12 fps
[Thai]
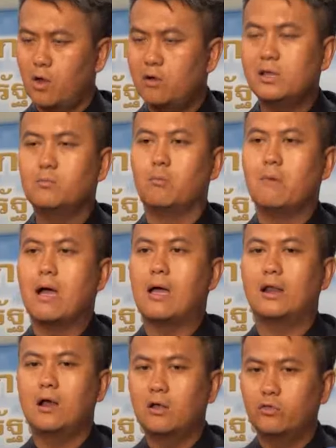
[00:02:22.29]
ร้องเรียนผมมา
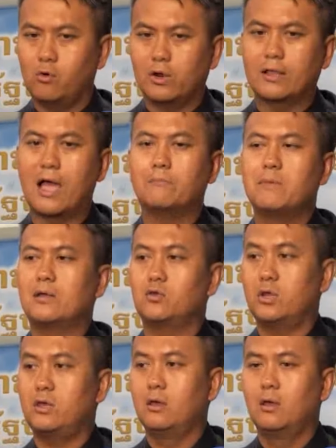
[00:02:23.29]
แล้วก็ส่งหลักฐานมา
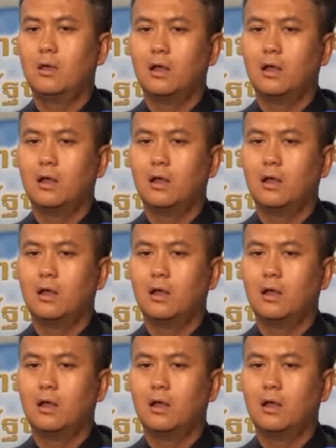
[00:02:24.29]
ตรงนี้